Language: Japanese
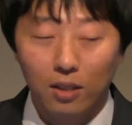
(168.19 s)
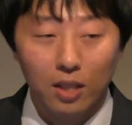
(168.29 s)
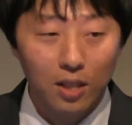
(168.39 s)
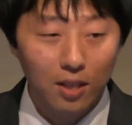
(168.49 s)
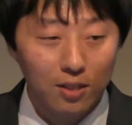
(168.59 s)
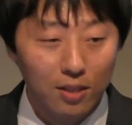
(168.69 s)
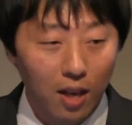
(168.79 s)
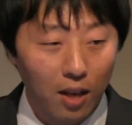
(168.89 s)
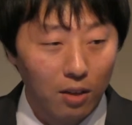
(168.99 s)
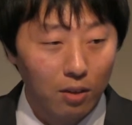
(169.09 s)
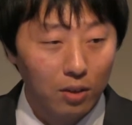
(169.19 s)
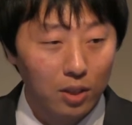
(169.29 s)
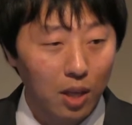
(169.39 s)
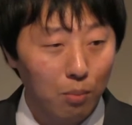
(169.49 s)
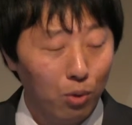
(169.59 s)
イギリスで
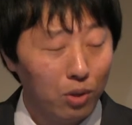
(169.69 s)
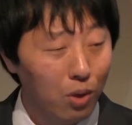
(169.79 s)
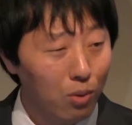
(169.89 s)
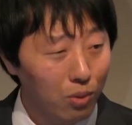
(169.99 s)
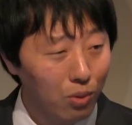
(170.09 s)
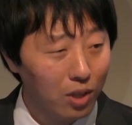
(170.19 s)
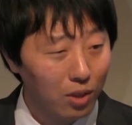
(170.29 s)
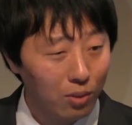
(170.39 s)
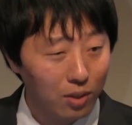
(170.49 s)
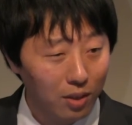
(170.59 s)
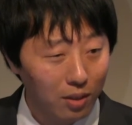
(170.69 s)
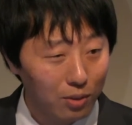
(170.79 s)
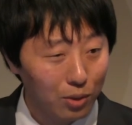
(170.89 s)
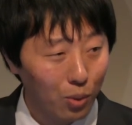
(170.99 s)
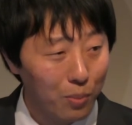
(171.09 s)
しかも日本の企業に勤